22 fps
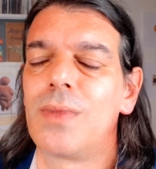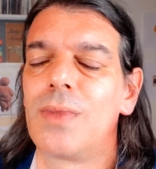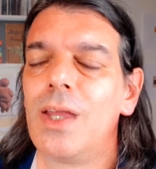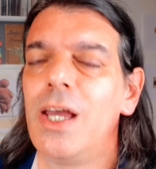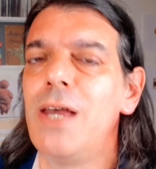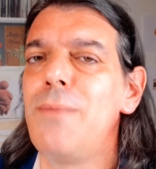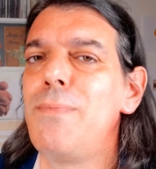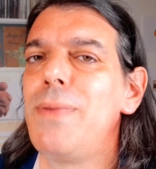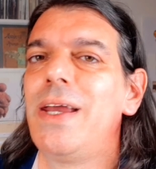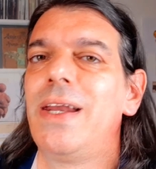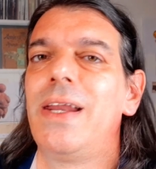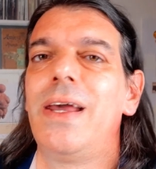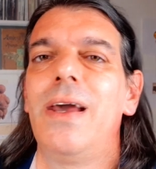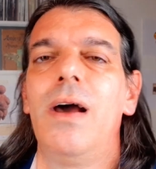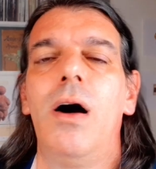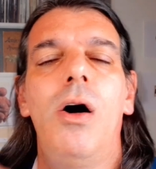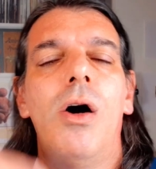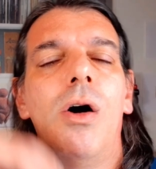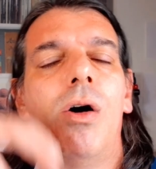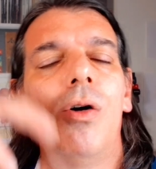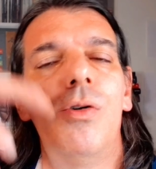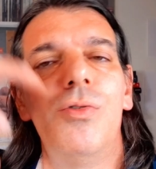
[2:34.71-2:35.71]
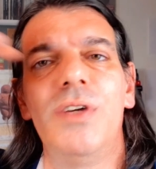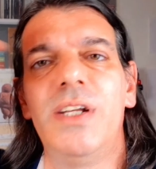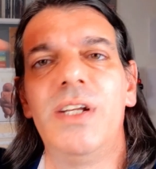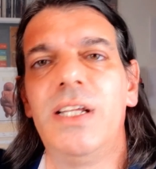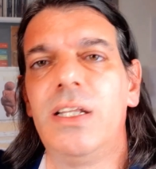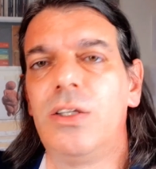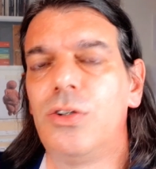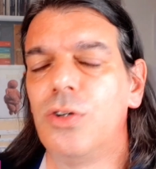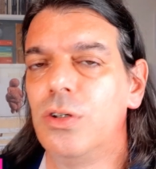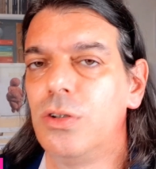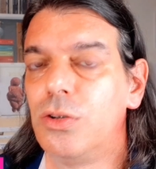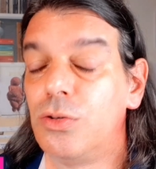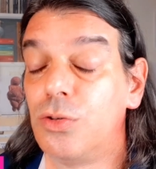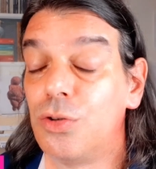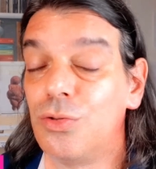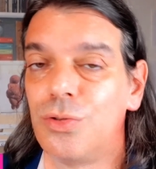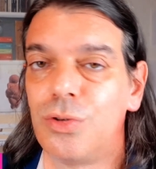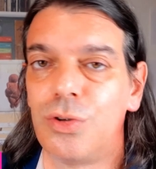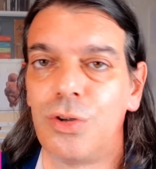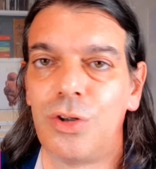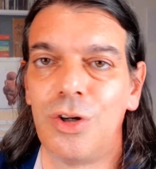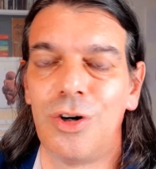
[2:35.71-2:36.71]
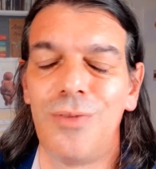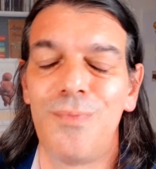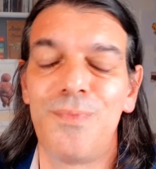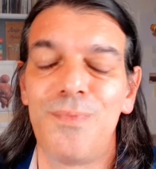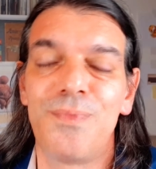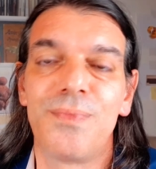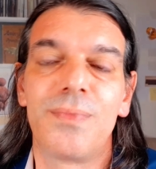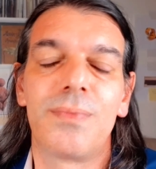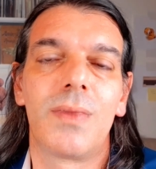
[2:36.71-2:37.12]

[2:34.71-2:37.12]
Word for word: Ebbene, ho unito il tutto